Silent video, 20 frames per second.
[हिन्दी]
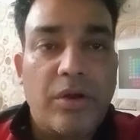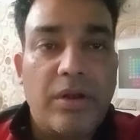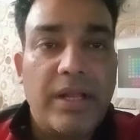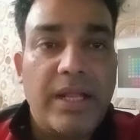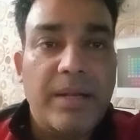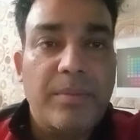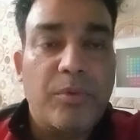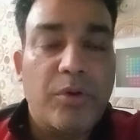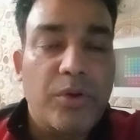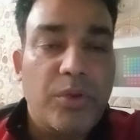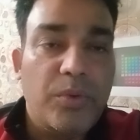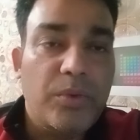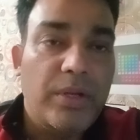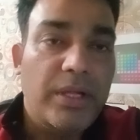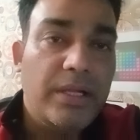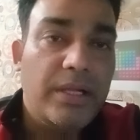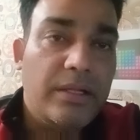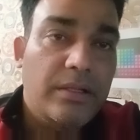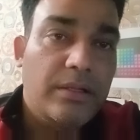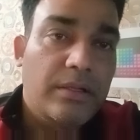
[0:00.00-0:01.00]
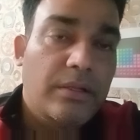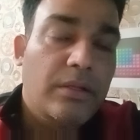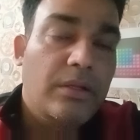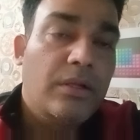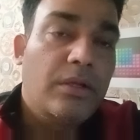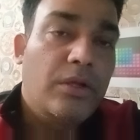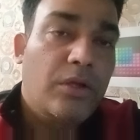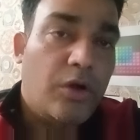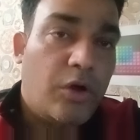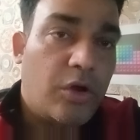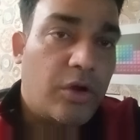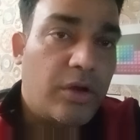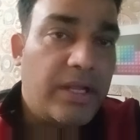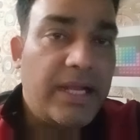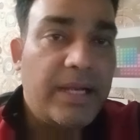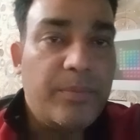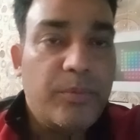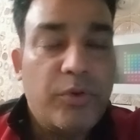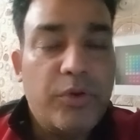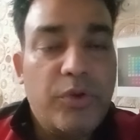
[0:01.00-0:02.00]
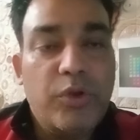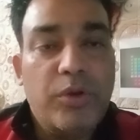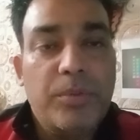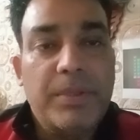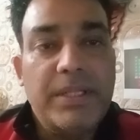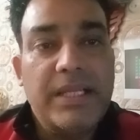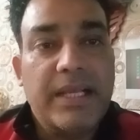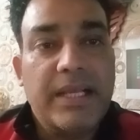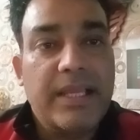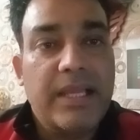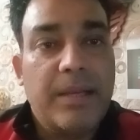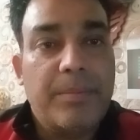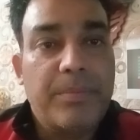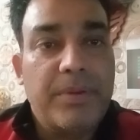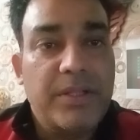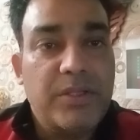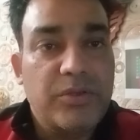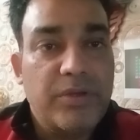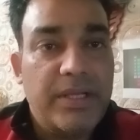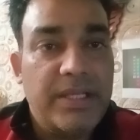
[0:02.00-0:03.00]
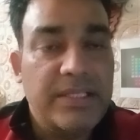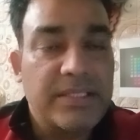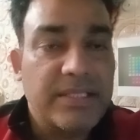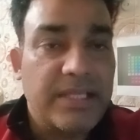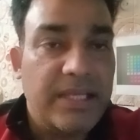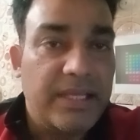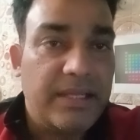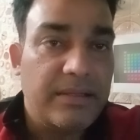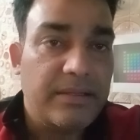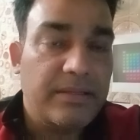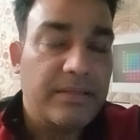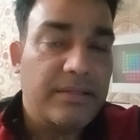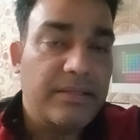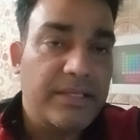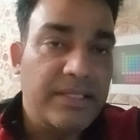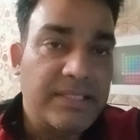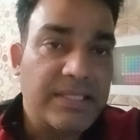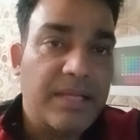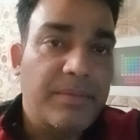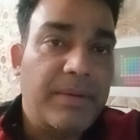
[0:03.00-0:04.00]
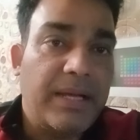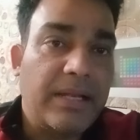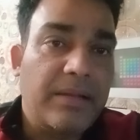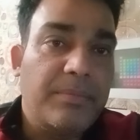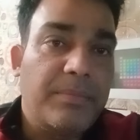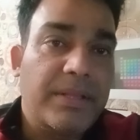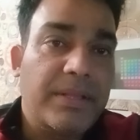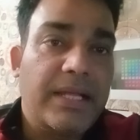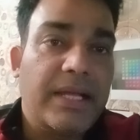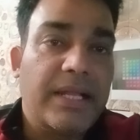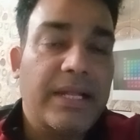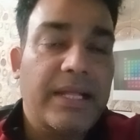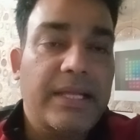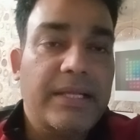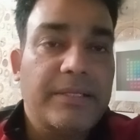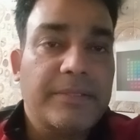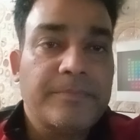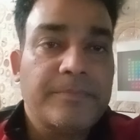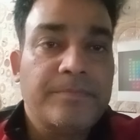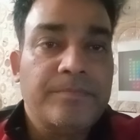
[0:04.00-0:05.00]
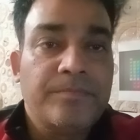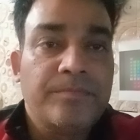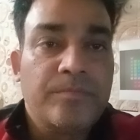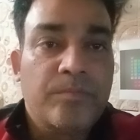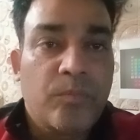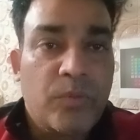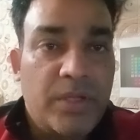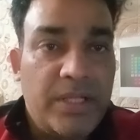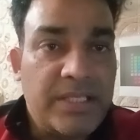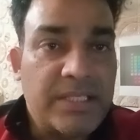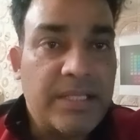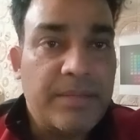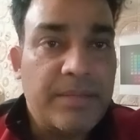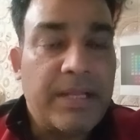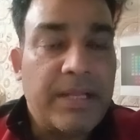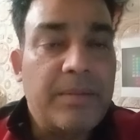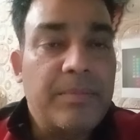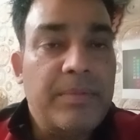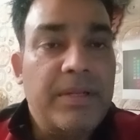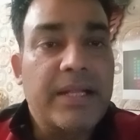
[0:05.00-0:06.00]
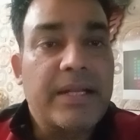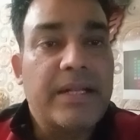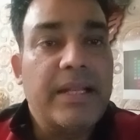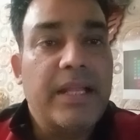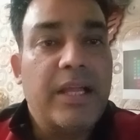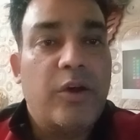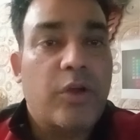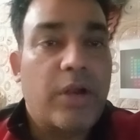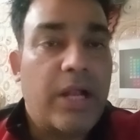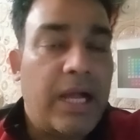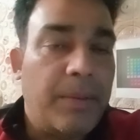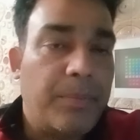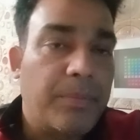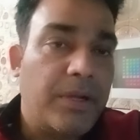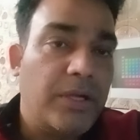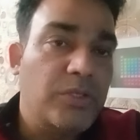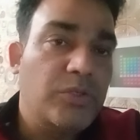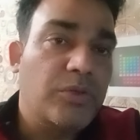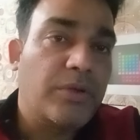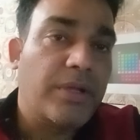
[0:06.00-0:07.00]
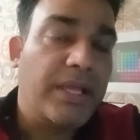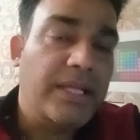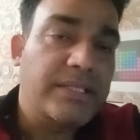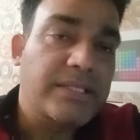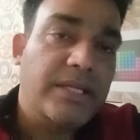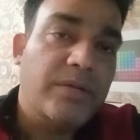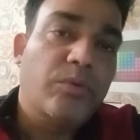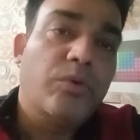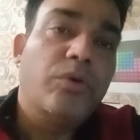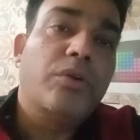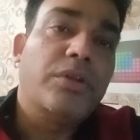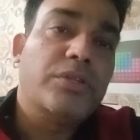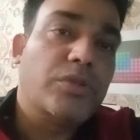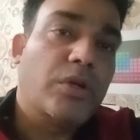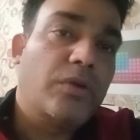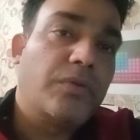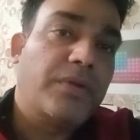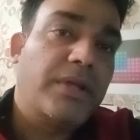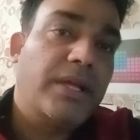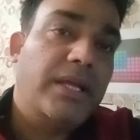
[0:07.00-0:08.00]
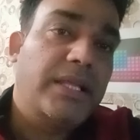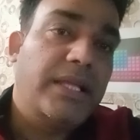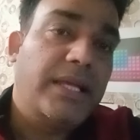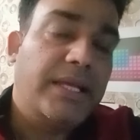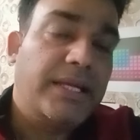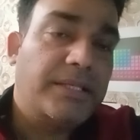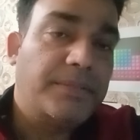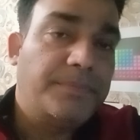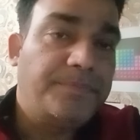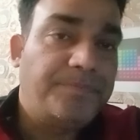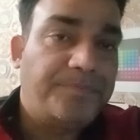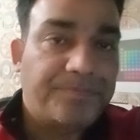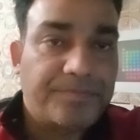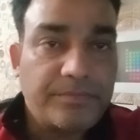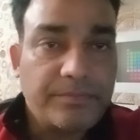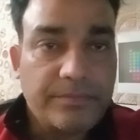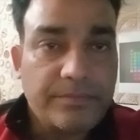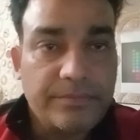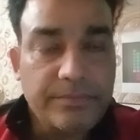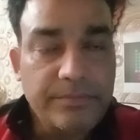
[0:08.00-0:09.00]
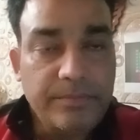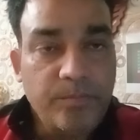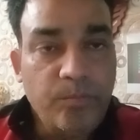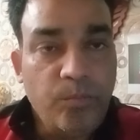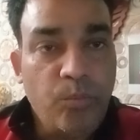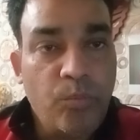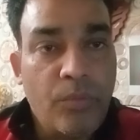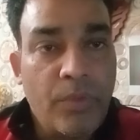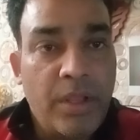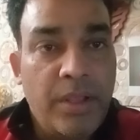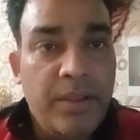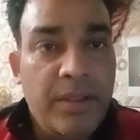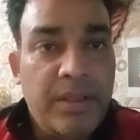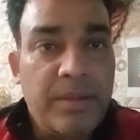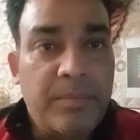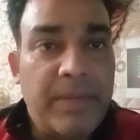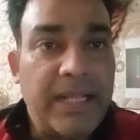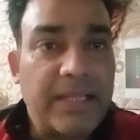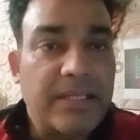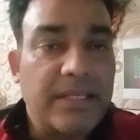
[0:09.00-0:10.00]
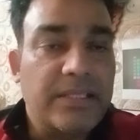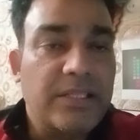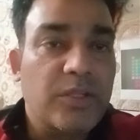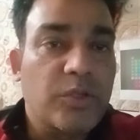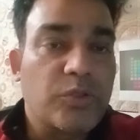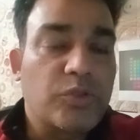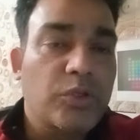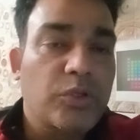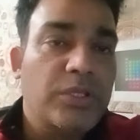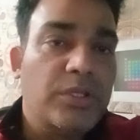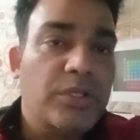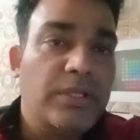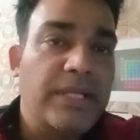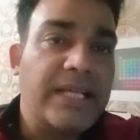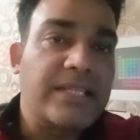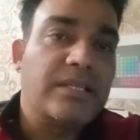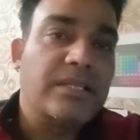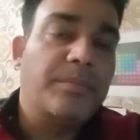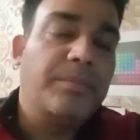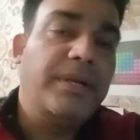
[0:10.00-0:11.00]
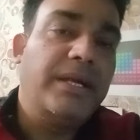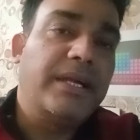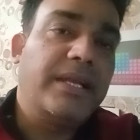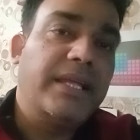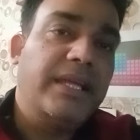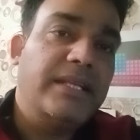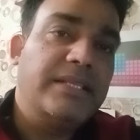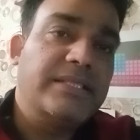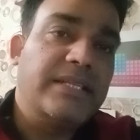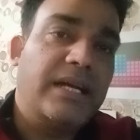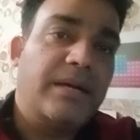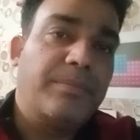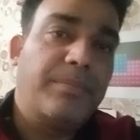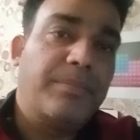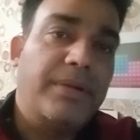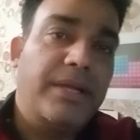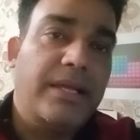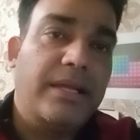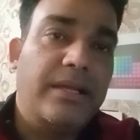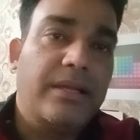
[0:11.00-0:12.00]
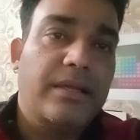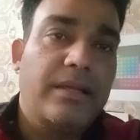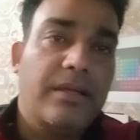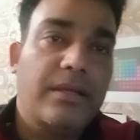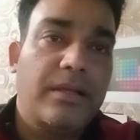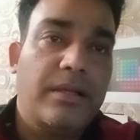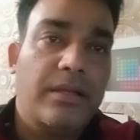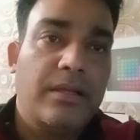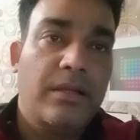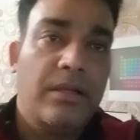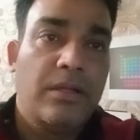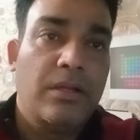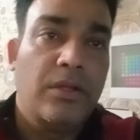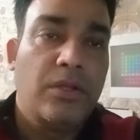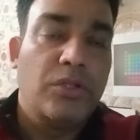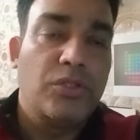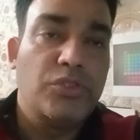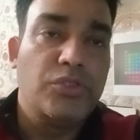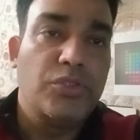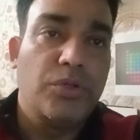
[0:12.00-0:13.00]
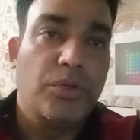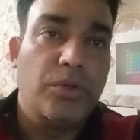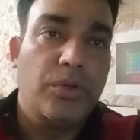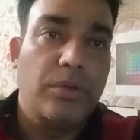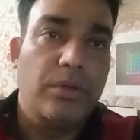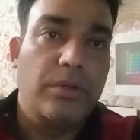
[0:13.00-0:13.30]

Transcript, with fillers: ऑनलाइन मॉड्यूल है ऑनलाइन मॉड्यूल में जाके आपने जो है इसके इसके बारे में बताना है इसके बारे में लिखना है और आपका जो केस है वो रिजॉल्व किया जाएगा बात करते हैं दोस्तों नेक्स्ट अपडेट की जहाँ पे जो